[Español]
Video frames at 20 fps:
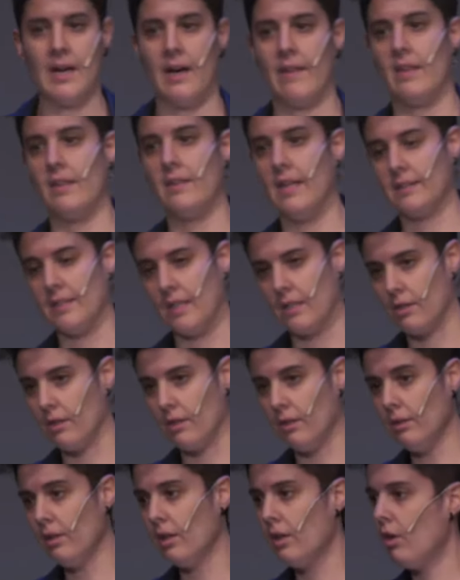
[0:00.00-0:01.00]
de
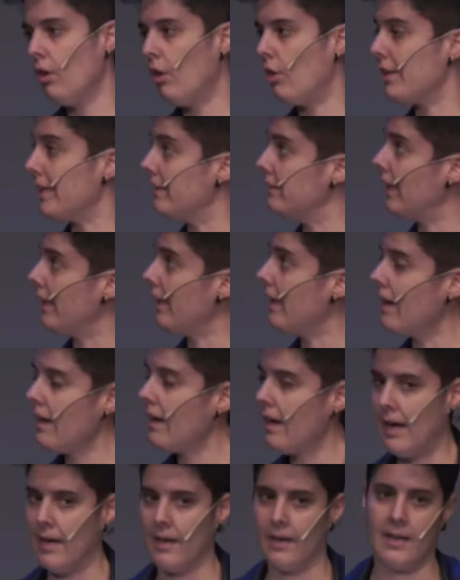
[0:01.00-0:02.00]
indexación orientada
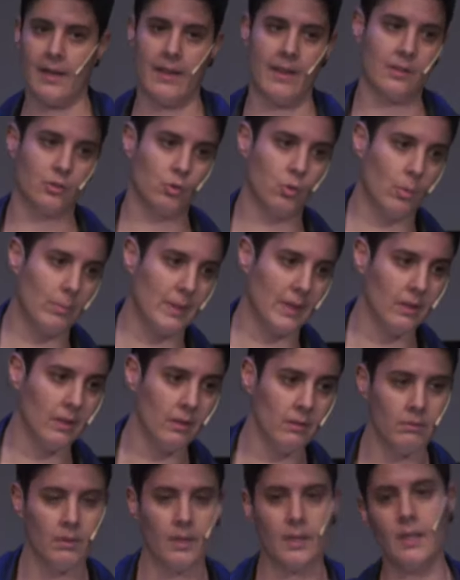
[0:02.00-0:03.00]
a cada subdominio
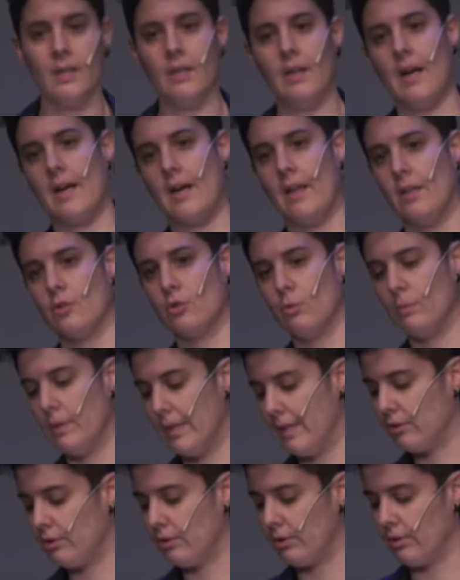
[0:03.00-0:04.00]
y a cada
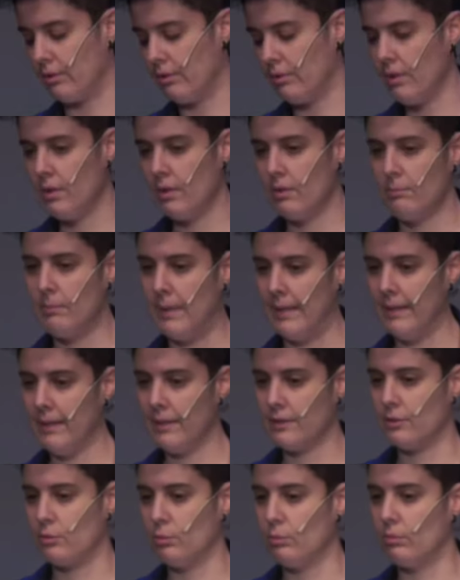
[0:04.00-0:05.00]
subdirectorio. ¿vale?
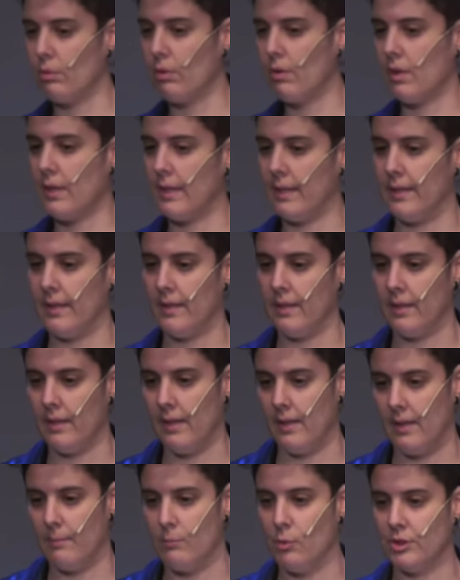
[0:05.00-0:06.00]
Ese es un truco que
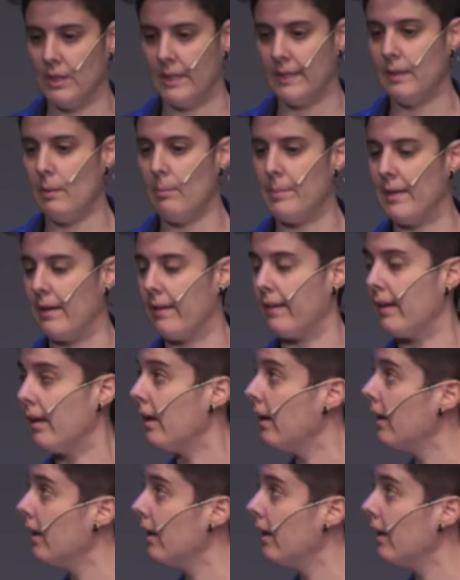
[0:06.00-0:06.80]
eh, mucha gente pierde.